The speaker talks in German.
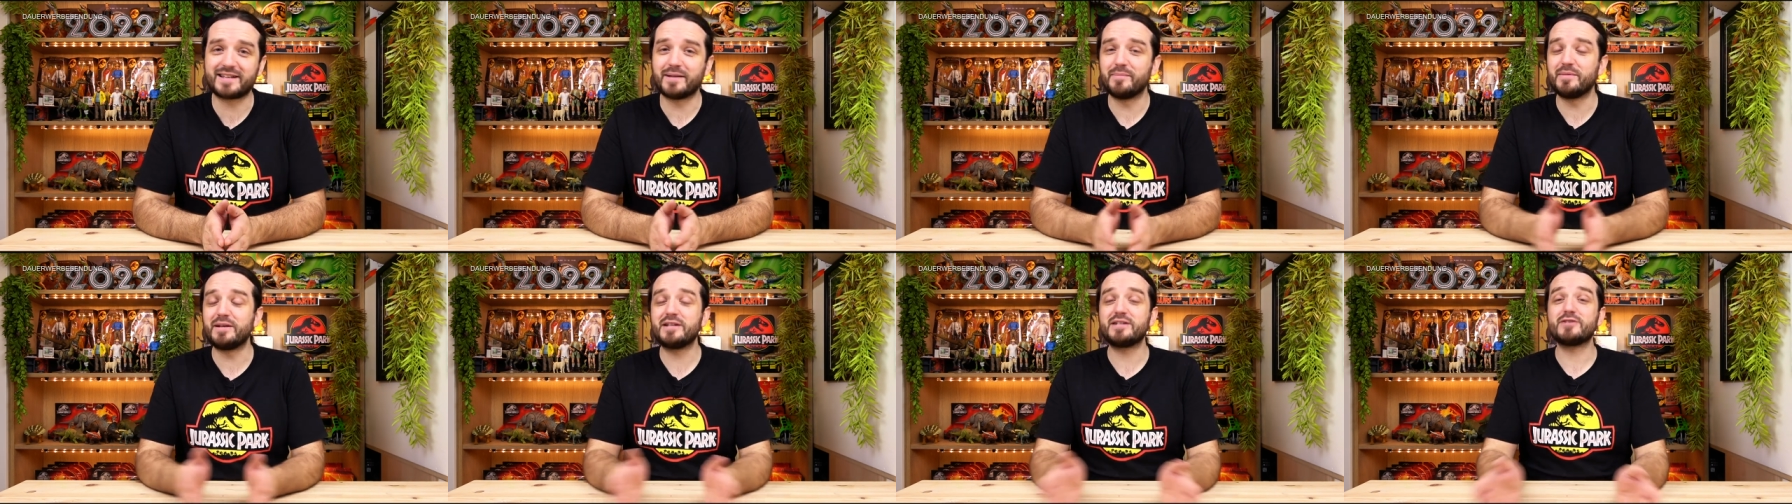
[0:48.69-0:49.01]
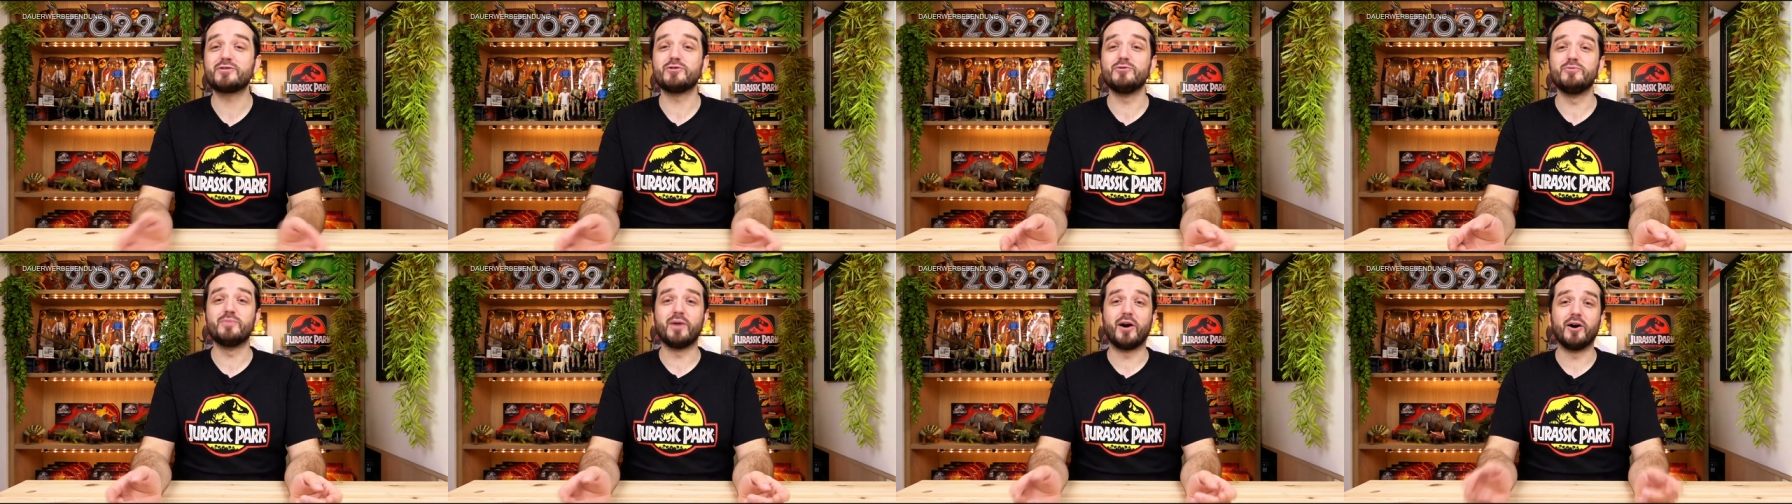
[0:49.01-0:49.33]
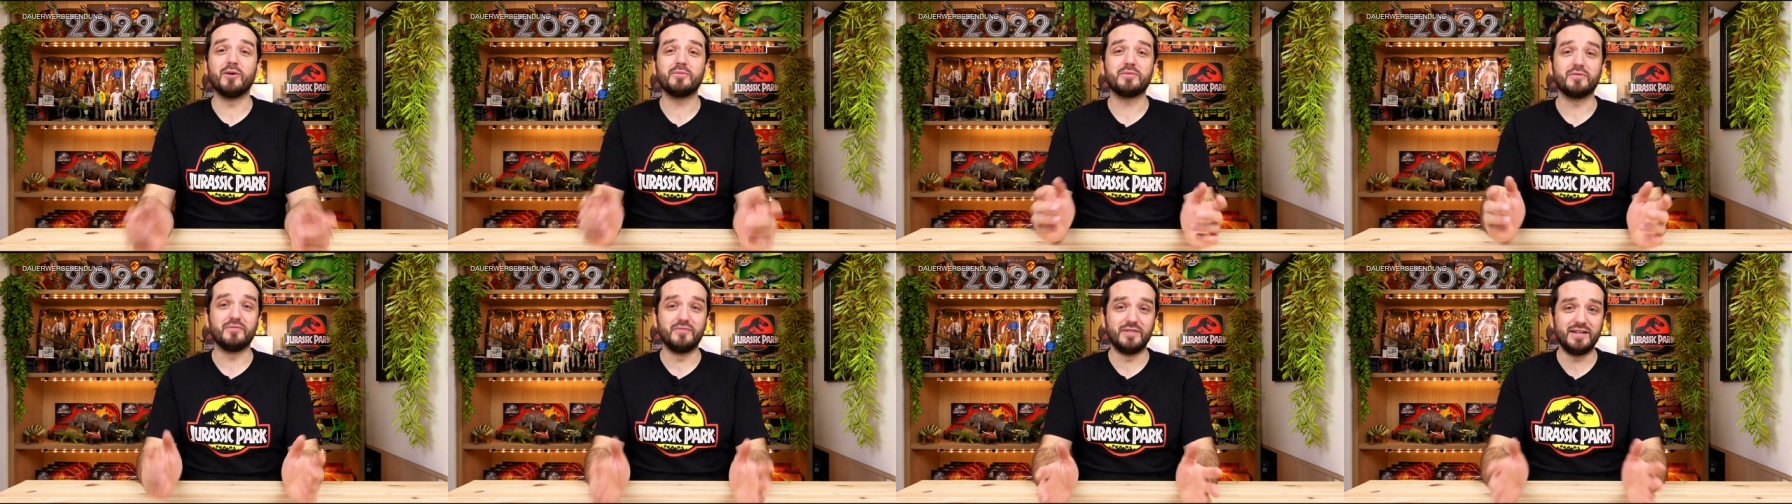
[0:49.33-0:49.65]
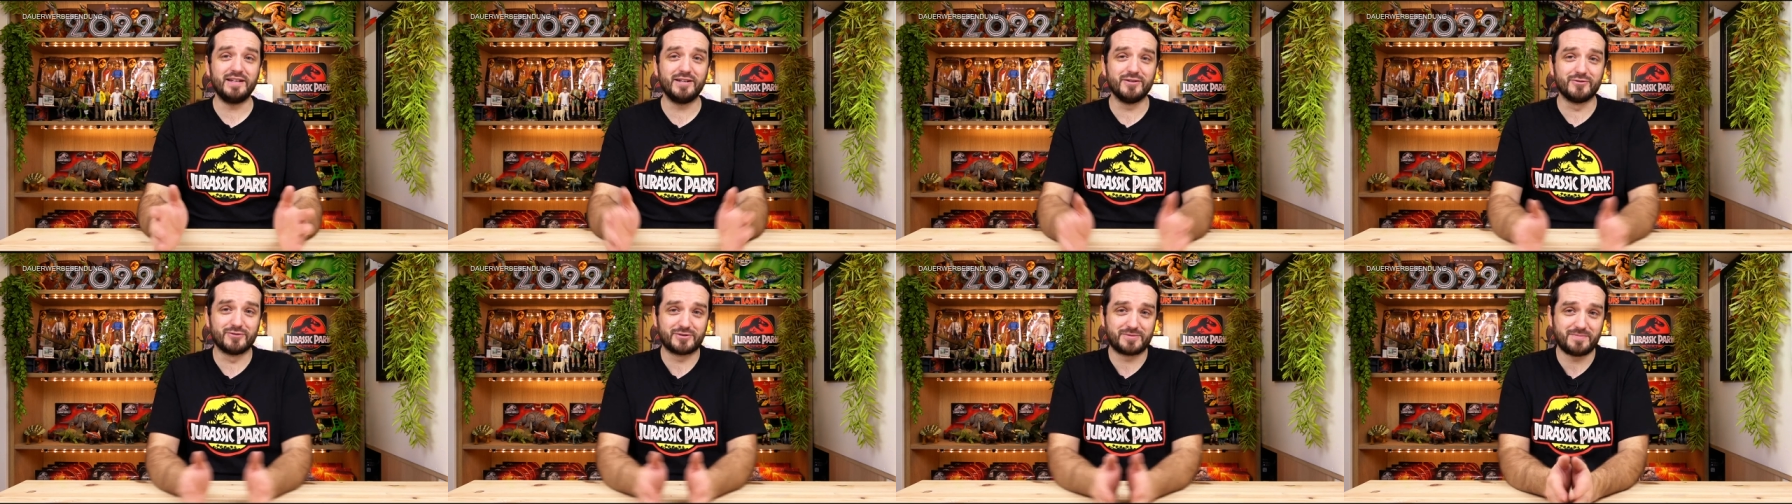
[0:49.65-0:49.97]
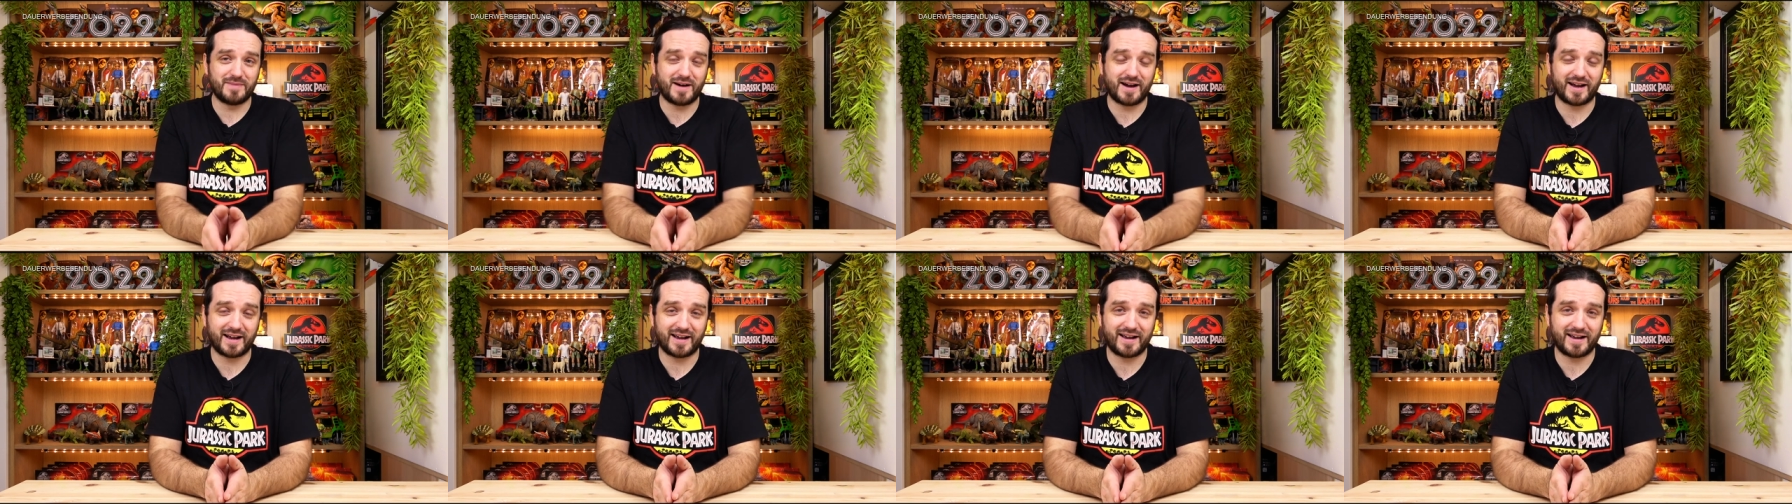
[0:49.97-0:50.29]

damit ich überhaupt Videos machen